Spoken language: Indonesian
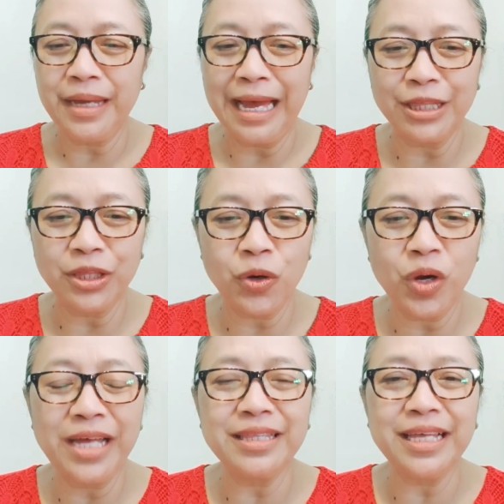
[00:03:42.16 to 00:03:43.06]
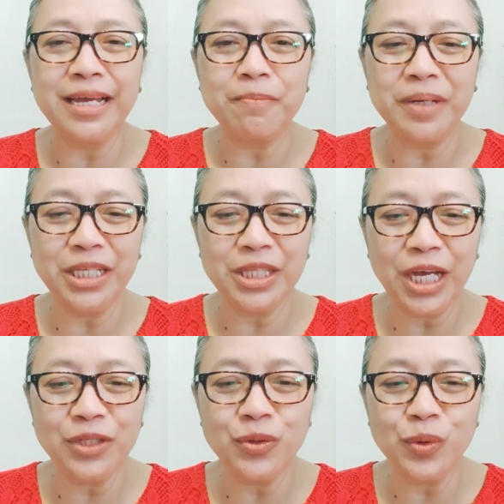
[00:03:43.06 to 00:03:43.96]
atau antar
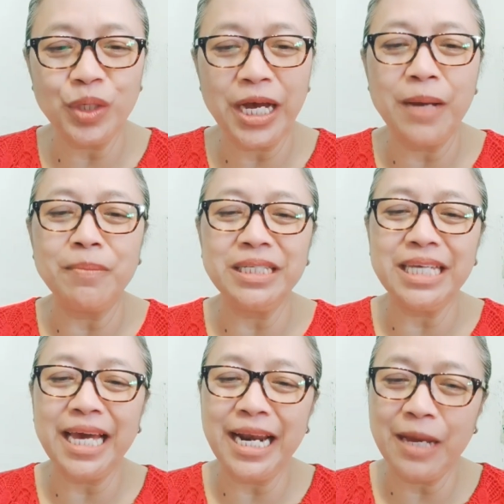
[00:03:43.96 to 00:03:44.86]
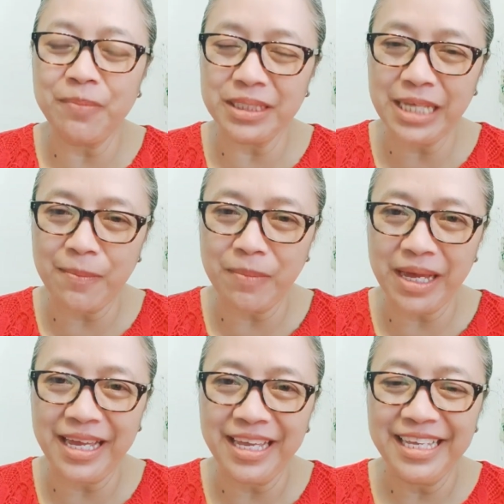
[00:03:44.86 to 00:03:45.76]
pelita juga menyala
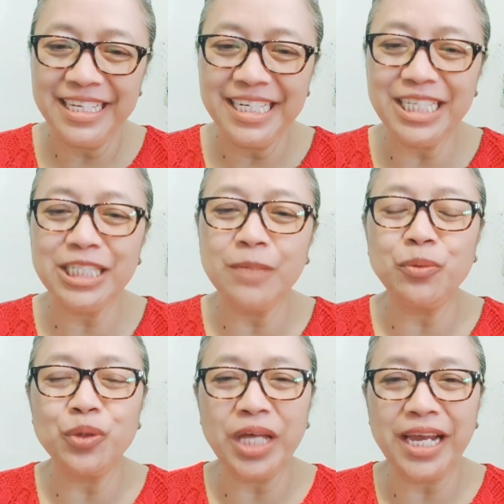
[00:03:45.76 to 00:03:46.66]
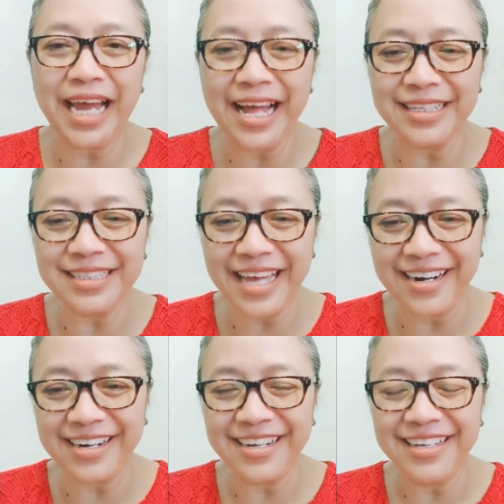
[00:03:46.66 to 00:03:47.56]
bersama di seputar
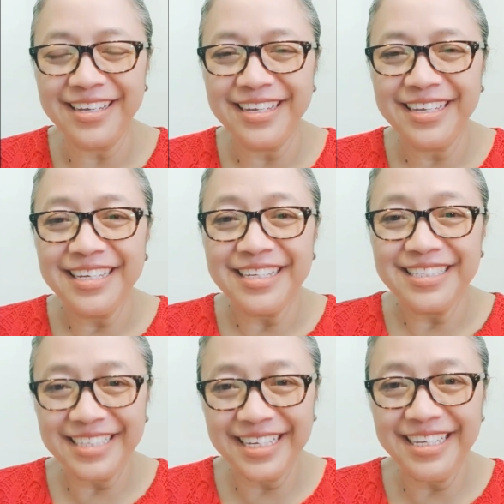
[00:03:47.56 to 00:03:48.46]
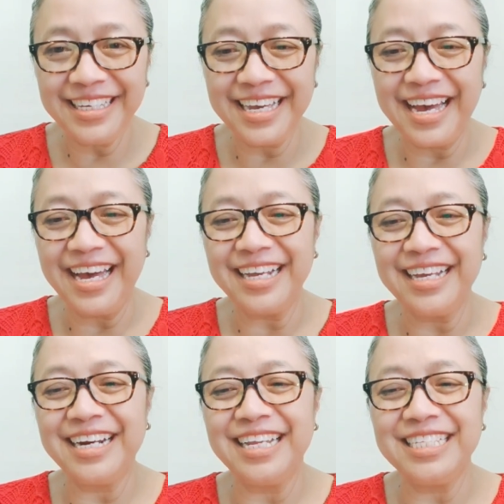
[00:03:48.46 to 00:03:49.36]
altar, sehingga
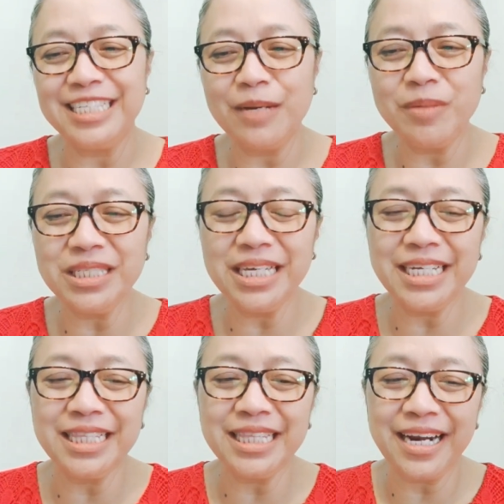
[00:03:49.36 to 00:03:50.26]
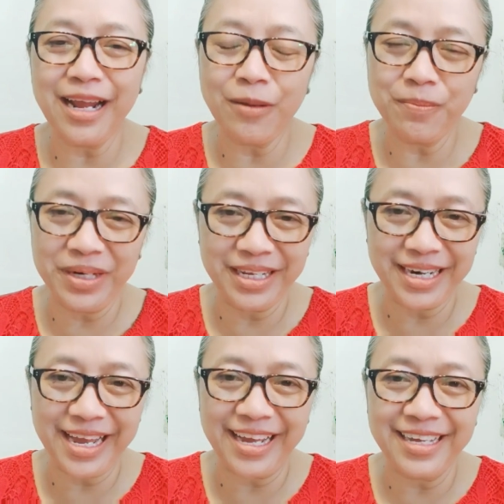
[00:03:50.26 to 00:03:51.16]
gereja menjadi terang
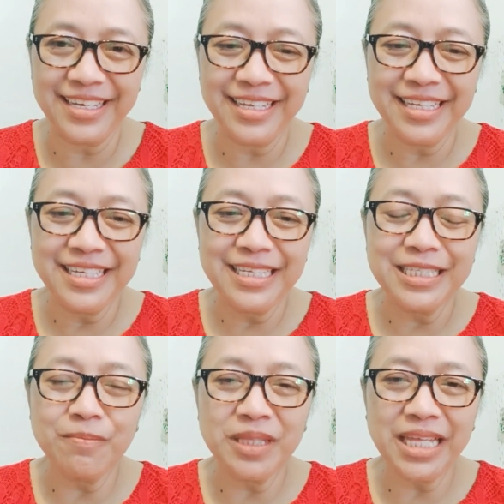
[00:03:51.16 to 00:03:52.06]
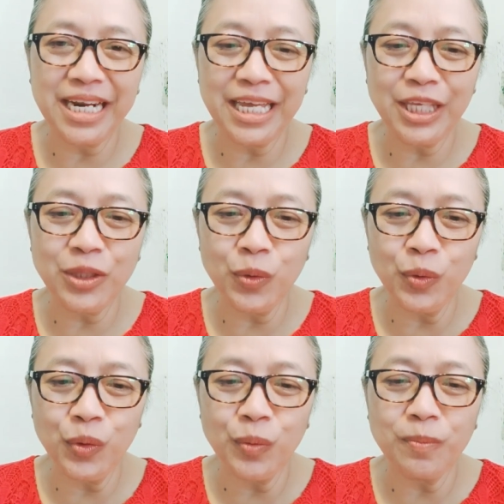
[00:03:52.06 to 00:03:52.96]
benderang. Sementara
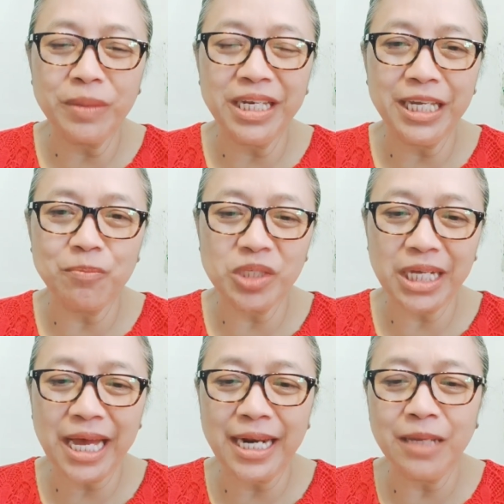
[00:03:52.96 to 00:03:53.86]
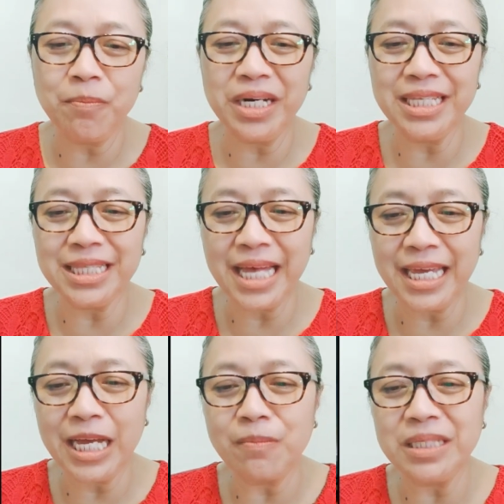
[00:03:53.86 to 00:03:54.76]
itu, minim sekali pelita
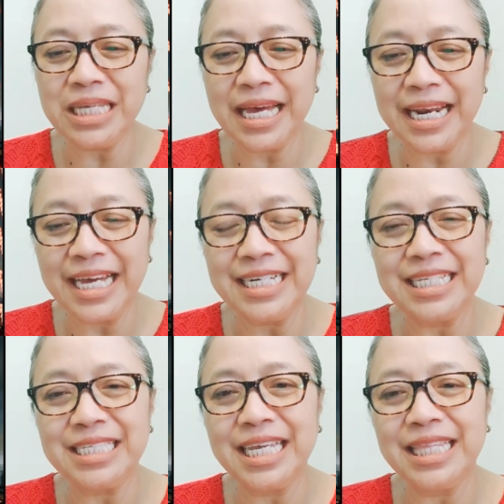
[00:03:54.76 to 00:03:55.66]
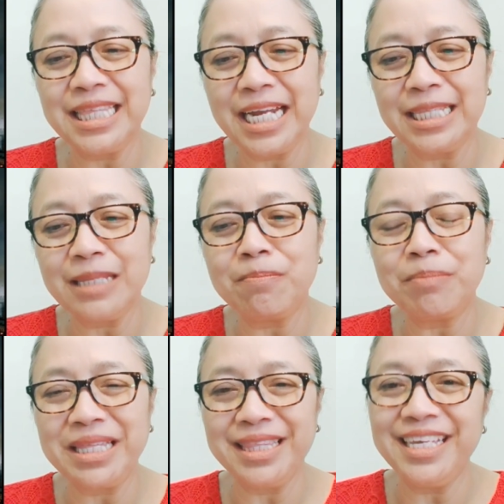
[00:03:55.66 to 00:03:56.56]
yang menyala di sekitar
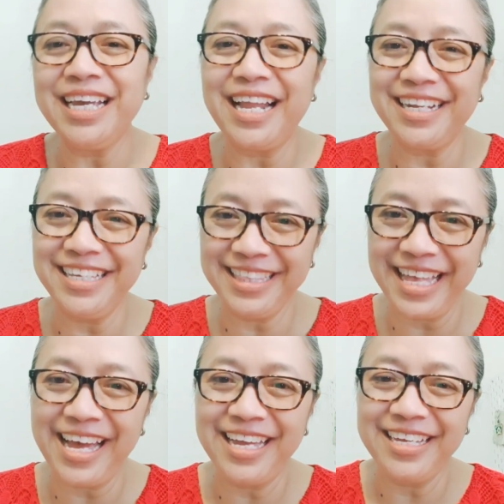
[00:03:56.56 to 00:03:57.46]
tempat tinggal kita.